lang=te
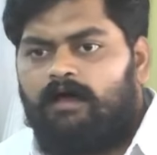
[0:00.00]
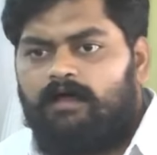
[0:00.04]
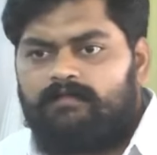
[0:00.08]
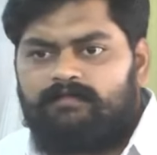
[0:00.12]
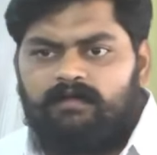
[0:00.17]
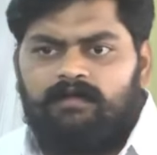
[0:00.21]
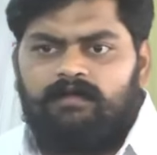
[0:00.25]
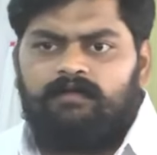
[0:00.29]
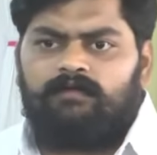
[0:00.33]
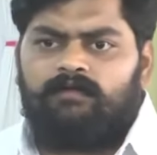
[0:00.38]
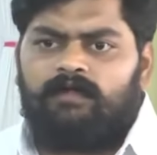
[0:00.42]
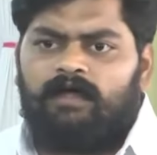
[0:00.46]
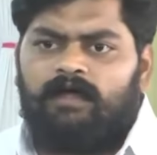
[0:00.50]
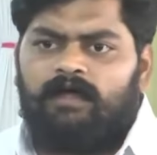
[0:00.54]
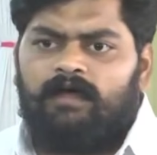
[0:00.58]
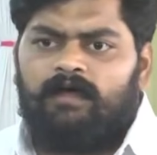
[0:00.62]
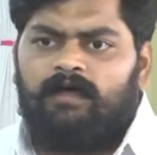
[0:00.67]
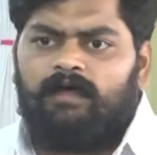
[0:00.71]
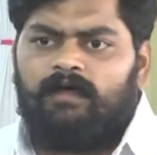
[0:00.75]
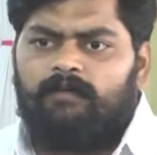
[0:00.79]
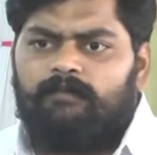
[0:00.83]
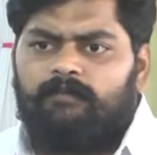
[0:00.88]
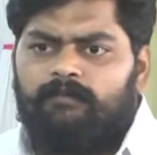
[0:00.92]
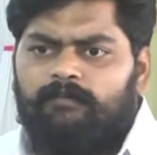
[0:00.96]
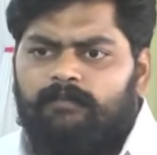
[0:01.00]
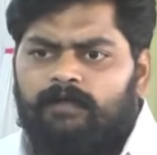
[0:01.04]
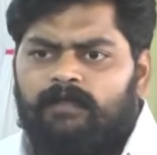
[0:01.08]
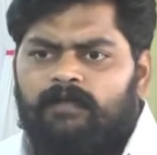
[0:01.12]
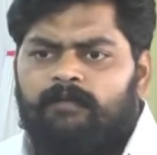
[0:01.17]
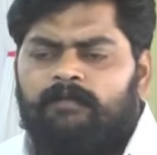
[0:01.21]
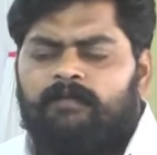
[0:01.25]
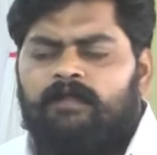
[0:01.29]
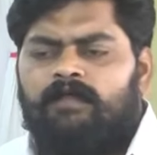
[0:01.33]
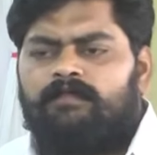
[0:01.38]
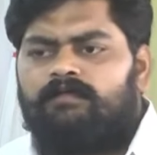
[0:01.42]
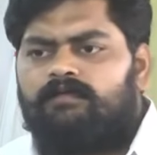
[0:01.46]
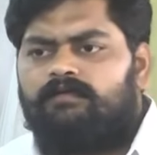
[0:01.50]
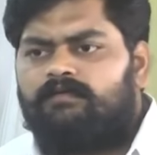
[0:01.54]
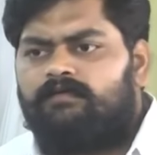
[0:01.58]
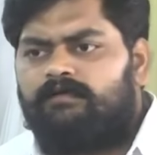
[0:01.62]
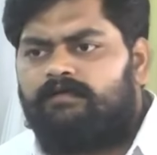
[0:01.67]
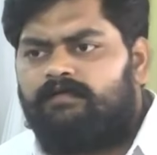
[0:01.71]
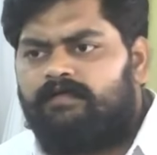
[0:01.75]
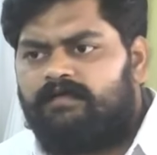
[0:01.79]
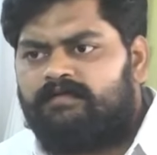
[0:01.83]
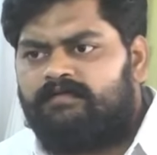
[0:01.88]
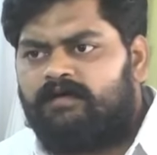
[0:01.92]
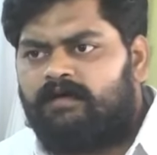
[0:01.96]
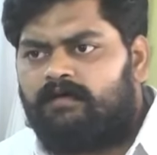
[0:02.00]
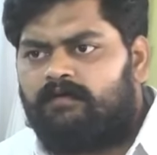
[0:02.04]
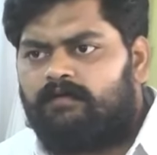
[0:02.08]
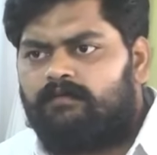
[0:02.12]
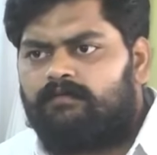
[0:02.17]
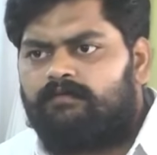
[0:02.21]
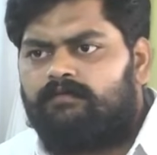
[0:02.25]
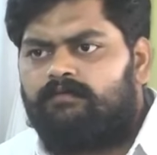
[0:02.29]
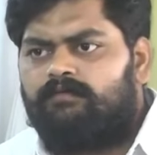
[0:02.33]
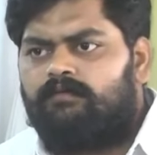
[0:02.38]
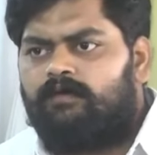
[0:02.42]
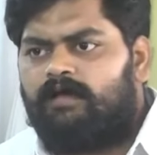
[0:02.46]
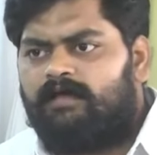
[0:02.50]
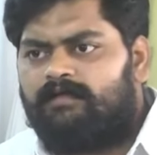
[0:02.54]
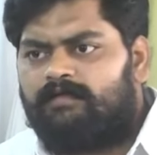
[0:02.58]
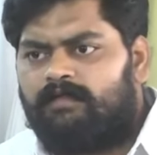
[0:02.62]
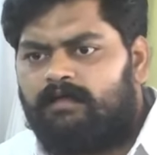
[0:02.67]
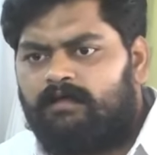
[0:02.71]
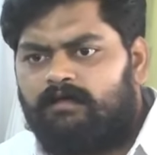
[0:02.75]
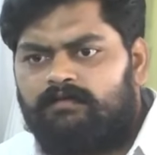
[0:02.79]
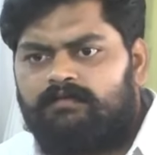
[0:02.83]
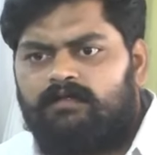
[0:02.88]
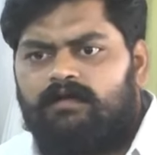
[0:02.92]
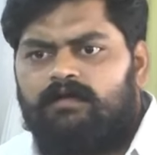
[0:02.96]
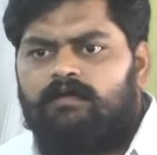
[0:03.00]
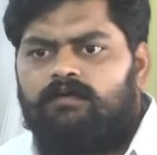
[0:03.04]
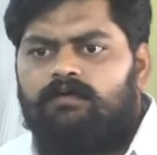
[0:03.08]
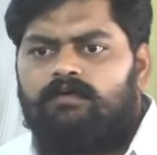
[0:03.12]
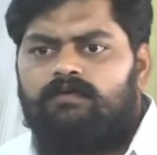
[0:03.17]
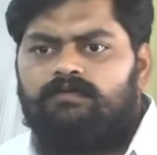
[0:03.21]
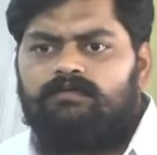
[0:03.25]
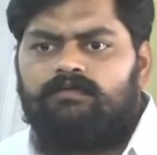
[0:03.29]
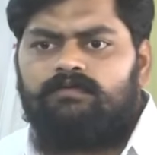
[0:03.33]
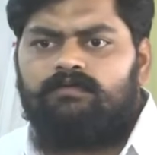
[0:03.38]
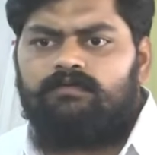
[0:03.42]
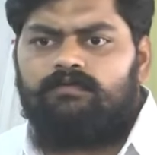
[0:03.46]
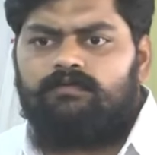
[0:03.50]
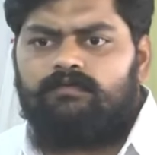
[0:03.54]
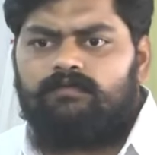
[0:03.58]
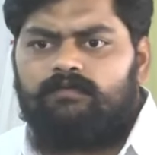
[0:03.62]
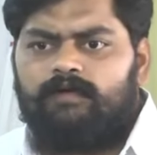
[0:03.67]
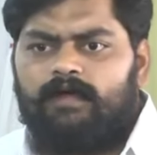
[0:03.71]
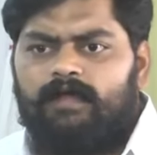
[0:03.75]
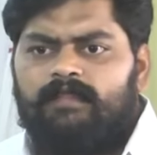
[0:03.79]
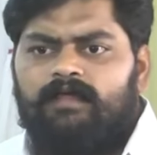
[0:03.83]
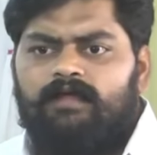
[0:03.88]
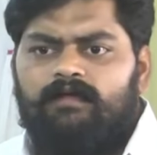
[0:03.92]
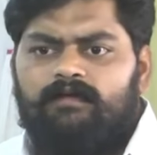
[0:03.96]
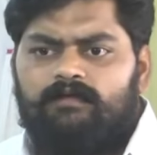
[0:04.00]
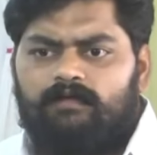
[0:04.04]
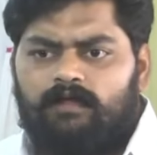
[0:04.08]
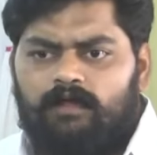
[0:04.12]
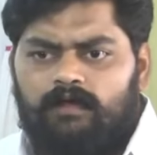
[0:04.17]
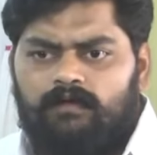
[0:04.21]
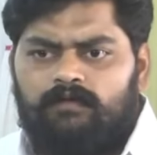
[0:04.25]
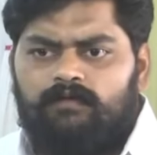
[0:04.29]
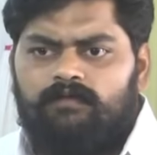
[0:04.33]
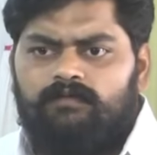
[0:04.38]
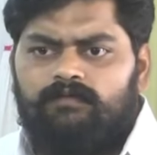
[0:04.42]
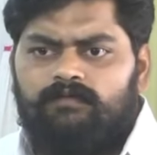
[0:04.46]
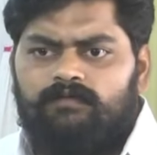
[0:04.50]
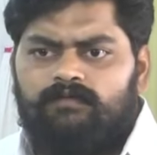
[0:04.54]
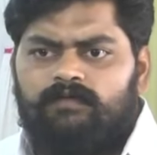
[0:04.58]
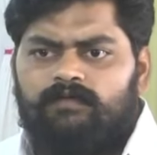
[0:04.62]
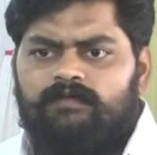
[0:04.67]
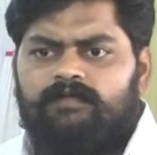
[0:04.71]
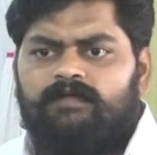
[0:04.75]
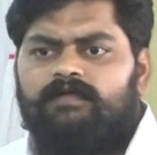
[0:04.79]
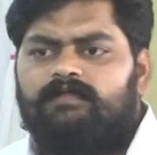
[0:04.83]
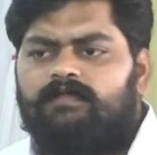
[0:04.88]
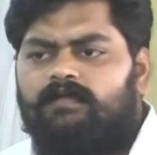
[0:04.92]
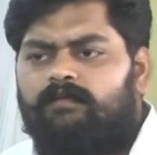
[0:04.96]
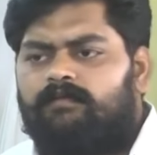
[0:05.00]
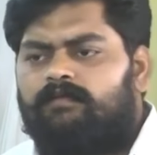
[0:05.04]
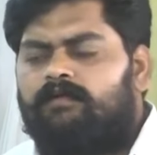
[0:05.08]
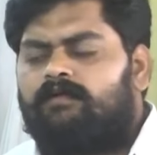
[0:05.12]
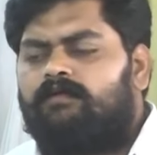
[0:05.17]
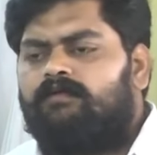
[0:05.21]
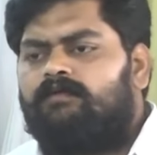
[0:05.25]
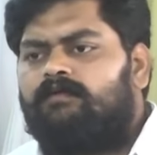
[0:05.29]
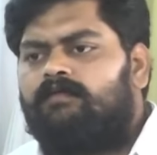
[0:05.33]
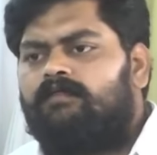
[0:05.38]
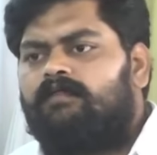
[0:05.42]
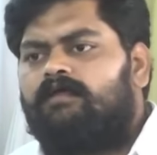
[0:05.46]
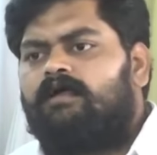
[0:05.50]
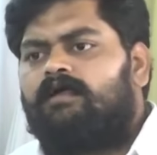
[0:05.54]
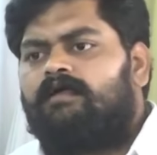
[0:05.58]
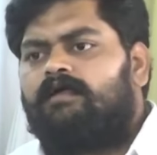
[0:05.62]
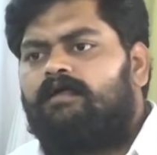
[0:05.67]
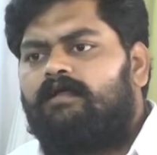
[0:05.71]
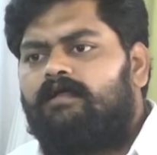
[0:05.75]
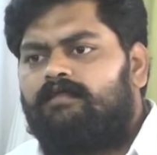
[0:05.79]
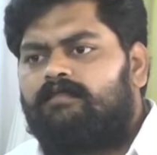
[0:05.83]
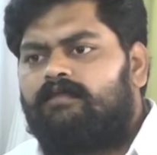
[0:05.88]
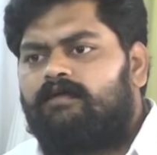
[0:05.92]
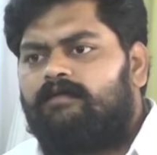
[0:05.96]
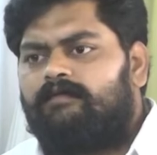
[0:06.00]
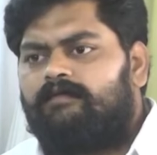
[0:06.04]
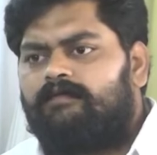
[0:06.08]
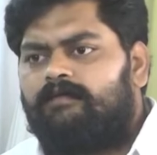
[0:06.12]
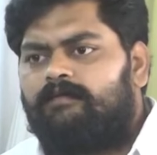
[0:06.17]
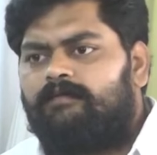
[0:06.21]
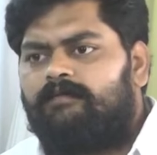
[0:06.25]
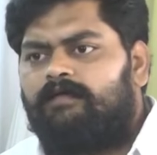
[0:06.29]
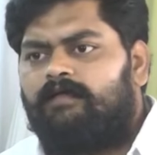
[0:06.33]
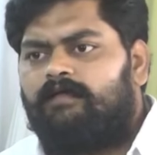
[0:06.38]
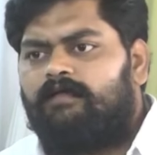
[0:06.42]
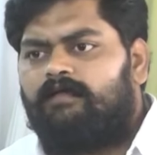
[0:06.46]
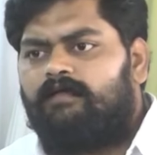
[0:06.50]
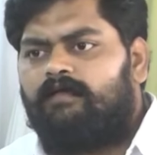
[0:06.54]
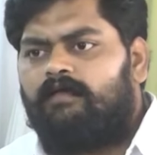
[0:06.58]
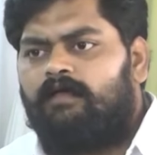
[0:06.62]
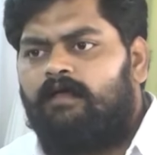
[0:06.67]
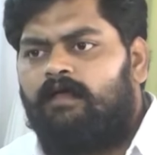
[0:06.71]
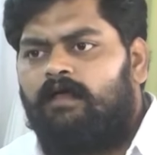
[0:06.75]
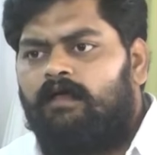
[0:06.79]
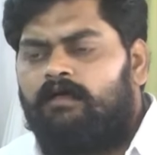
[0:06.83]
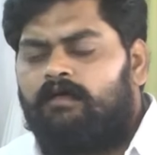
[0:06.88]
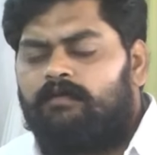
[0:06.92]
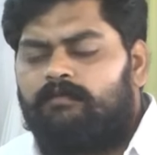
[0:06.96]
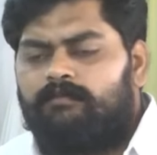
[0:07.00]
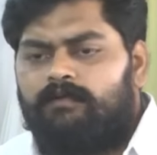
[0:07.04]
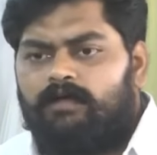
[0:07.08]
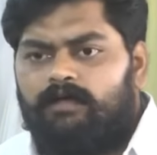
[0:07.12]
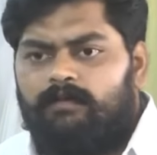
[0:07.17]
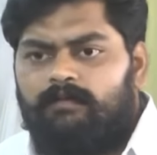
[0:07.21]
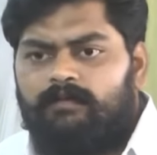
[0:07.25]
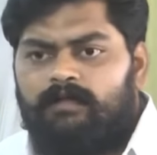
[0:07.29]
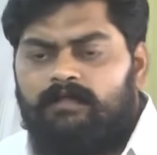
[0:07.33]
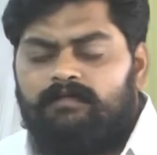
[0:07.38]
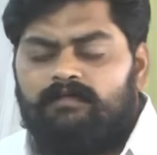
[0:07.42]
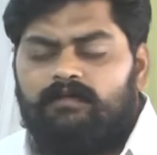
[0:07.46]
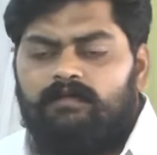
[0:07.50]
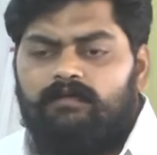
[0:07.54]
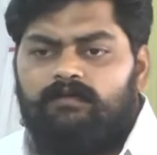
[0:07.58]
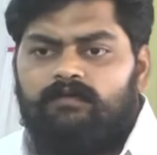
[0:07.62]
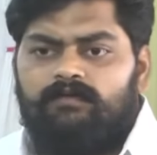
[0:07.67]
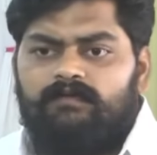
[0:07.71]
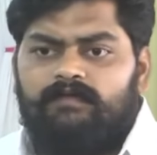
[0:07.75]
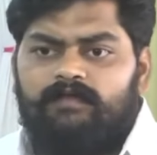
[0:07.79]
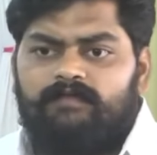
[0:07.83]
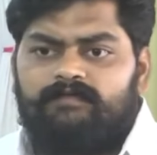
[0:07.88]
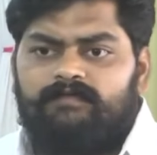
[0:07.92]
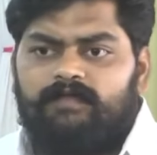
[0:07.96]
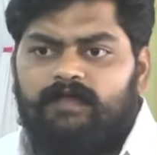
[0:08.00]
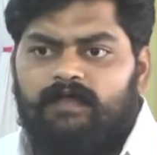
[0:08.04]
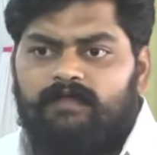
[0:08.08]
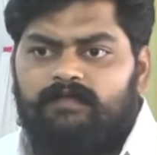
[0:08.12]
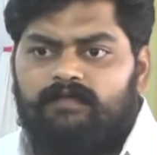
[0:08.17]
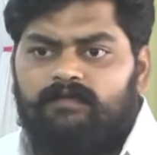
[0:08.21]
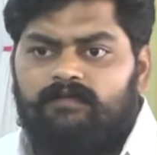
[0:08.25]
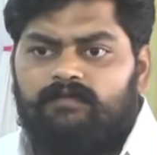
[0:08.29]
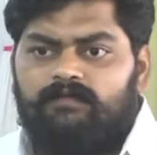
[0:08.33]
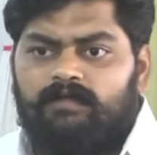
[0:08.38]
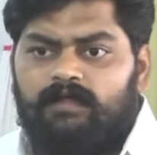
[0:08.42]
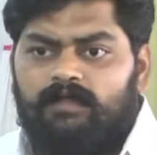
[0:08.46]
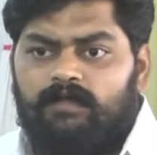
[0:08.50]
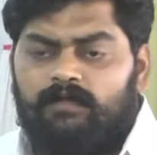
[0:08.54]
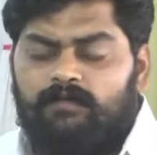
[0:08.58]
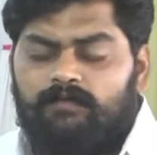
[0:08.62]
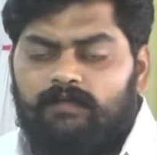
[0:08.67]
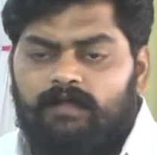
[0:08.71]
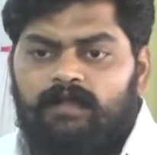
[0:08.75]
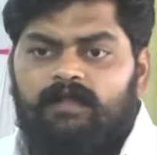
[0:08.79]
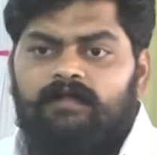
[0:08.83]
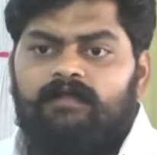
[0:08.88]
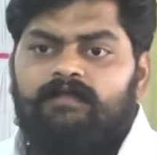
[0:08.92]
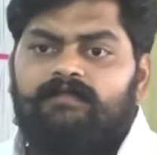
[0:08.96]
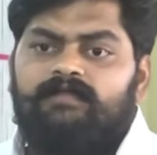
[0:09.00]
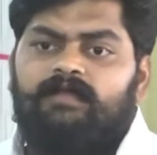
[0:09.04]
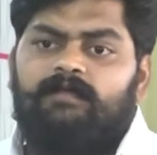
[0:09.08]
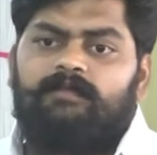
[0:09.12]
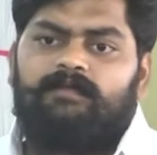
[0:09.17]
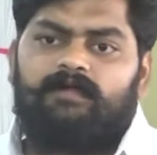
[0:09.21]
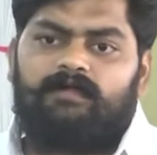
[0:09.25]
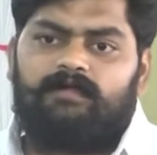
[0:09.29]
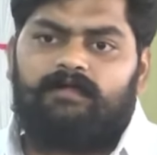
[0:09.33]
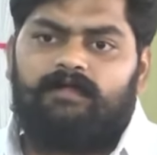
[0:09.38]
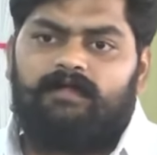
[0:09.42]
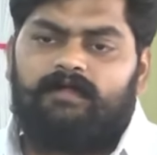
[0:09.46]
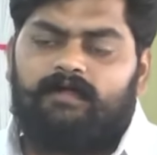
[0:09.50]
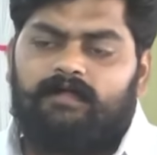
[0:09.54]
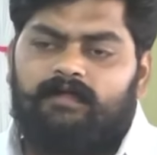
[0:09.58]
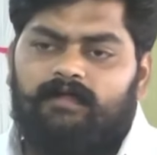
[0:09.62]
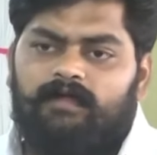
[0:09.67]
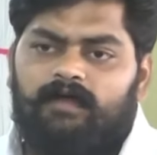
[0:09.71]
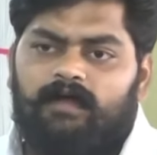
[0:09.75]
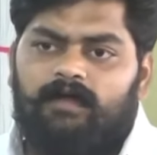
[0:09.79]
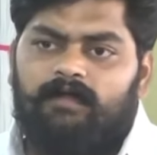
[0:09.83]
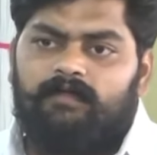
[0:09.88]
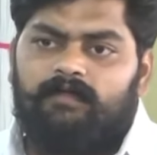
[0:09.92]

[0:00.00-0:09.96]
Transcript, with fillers: అతన్ని కూడా భయభ్రాంతులకు గురి చేసినారు నువ్వు వాయిదాలకు తిరగకూడదు వాయిదాలకు రాకూడదు దశగిరి తరపున నువ్వెందుకు అటెండ్ అవుతున్నావు అని చెప్పి భయభ్రాంతులకు గురి చేస్తే అతను నేను వెళ్ళనని చెప్పినాడు డైరెక్ట్గా